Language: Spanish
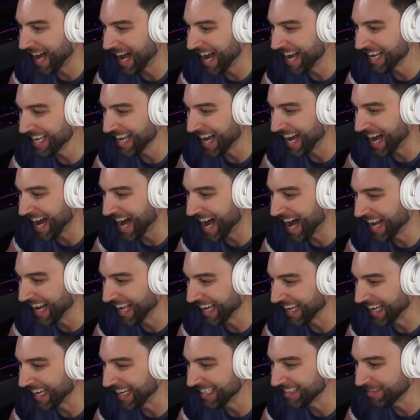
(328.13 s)
hay
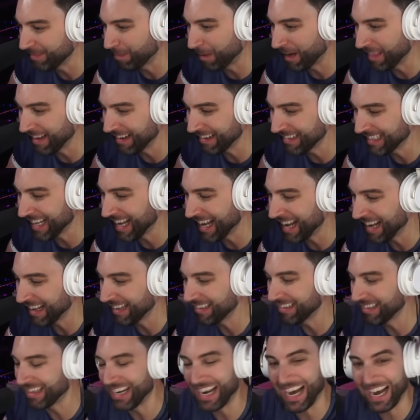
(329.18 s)
alguien. parece que está
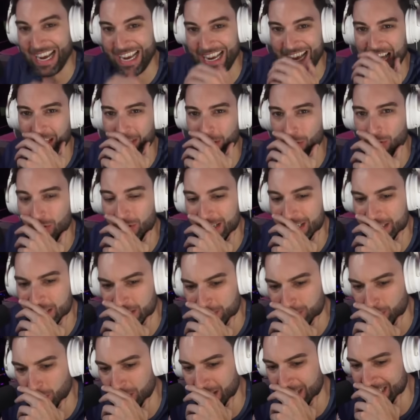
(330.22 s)
trajeado.
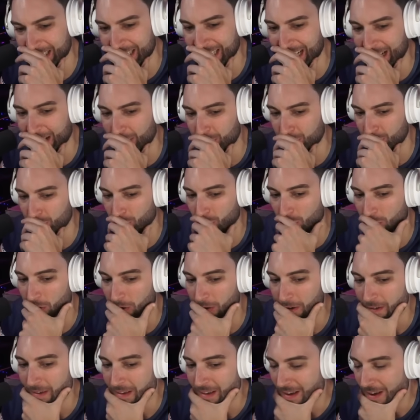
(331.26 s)
Es, puede que sea
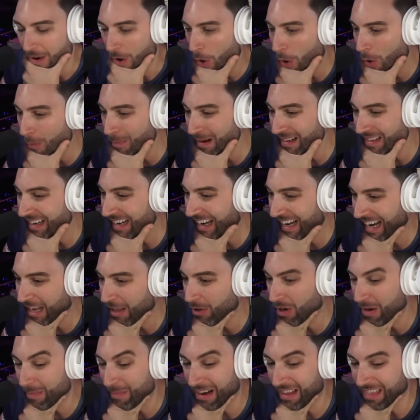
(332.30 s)
nuestro hombre
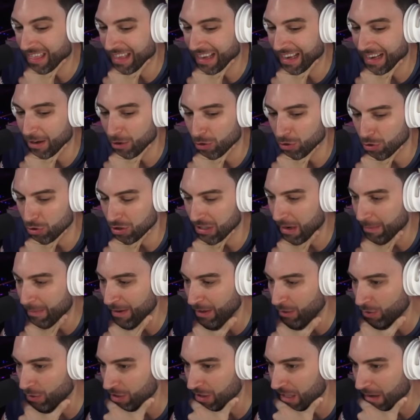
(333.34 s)
trajeado que aparece en otros
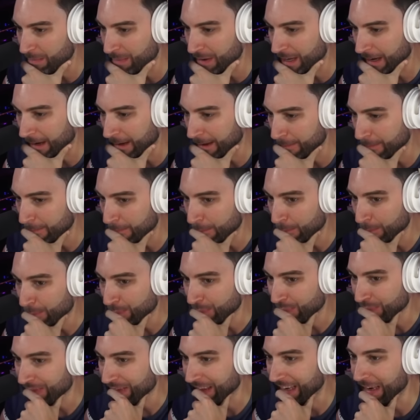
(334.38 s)
capítulos también, ¿eh?
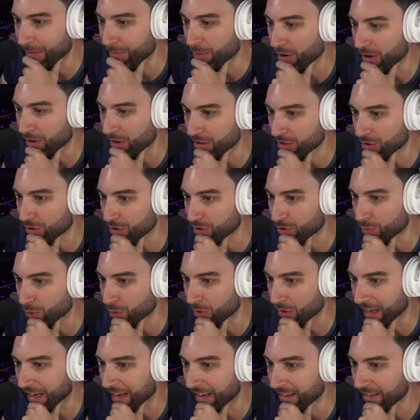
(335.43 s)
Y bueno, esto es
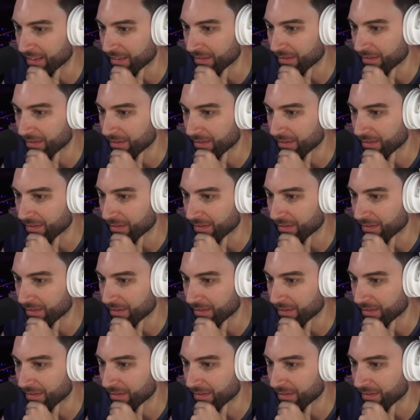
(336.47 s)
brutal, ¿eh?